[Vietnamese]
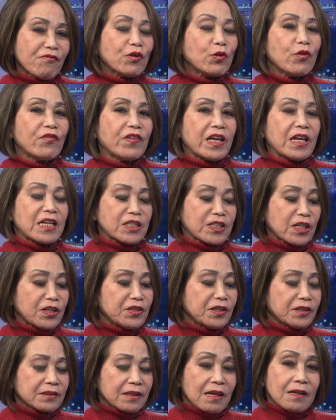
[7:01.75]
quý vị là xin
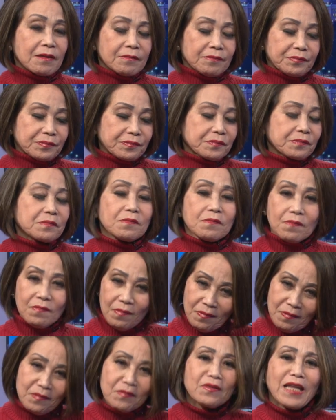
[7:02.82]
được
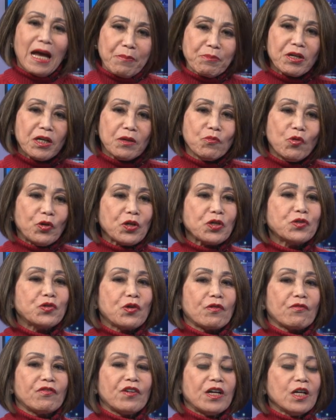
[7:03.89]
tạm ngừng buổi nói chuyện
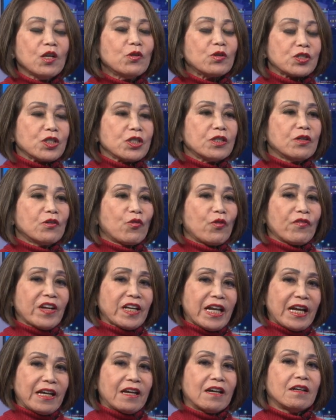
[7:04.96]
với luật sư Nguyễn Văn
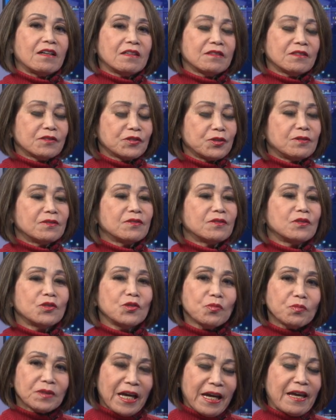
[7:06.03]
Đài ở
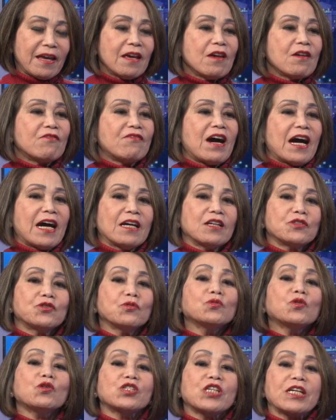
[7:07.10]
lúc này và chúng
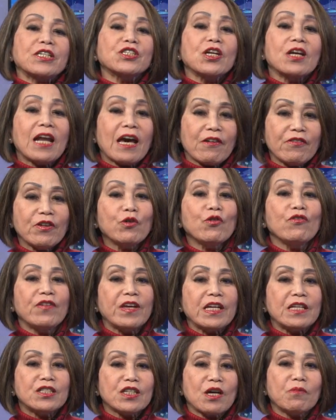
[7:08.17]
tôi sẽ trở lại với quý vị
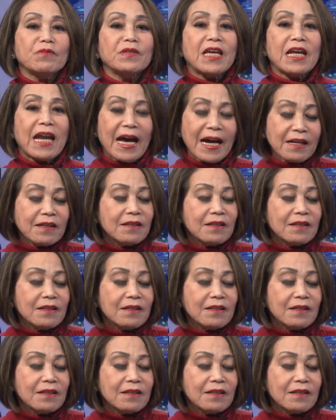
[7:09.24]
trong giây lát.